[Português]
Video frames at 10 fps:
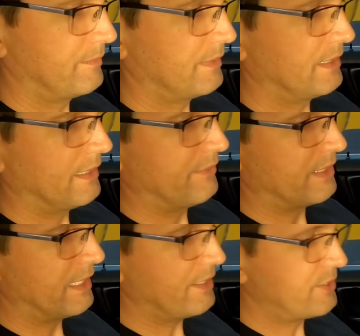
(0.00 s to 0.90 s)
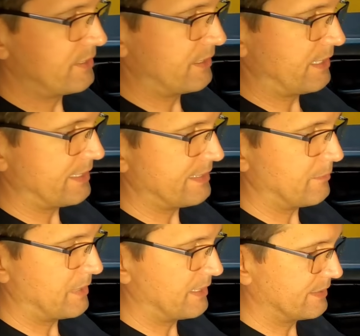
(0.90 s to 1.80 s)
na verdade, essa é
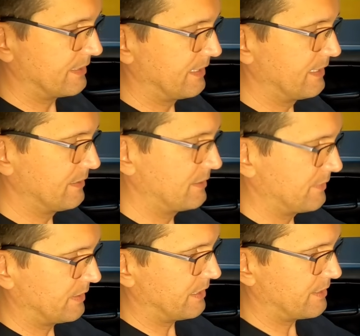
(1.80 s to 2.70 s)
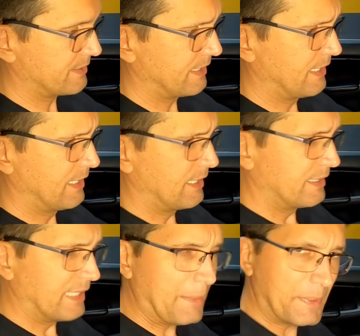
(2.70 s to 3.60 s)
uma das grandes vantagens.
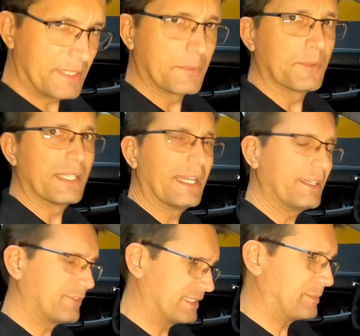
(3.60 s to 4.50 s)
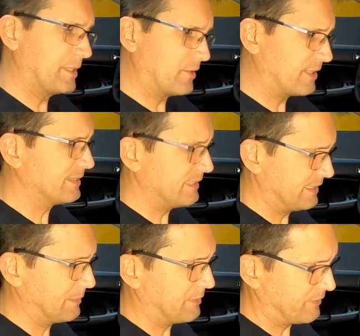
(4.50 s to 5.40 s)
Dá para desmontar e fazer melhor? Sim,
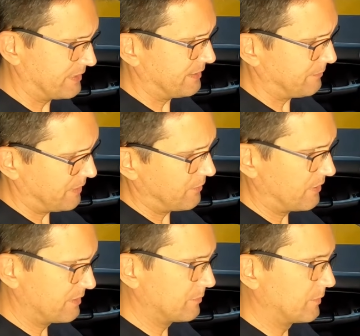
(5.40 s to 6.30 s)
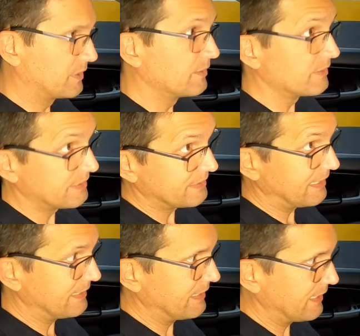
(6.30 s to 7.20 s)
dá para fazer melhor desmontando essas
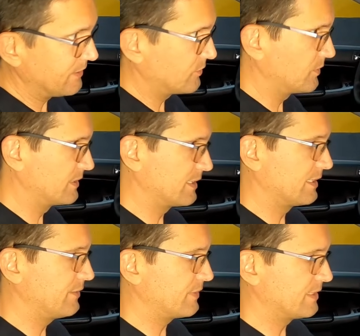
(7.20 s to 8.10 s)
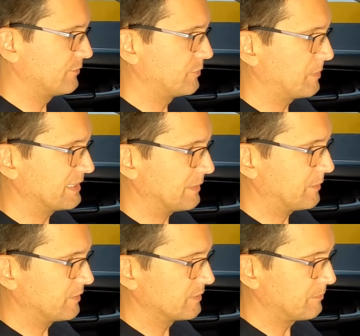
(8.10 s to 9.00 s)
laterais todas aqui e fazendo o fio passar
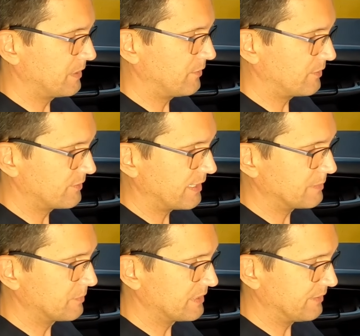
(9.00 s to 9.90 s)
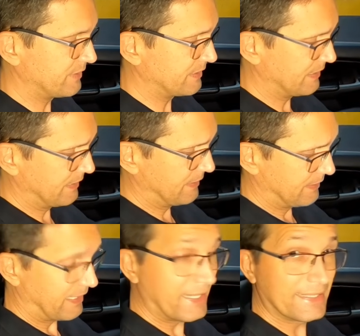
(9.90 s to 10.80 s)
pelos melhores lugares possíveis. É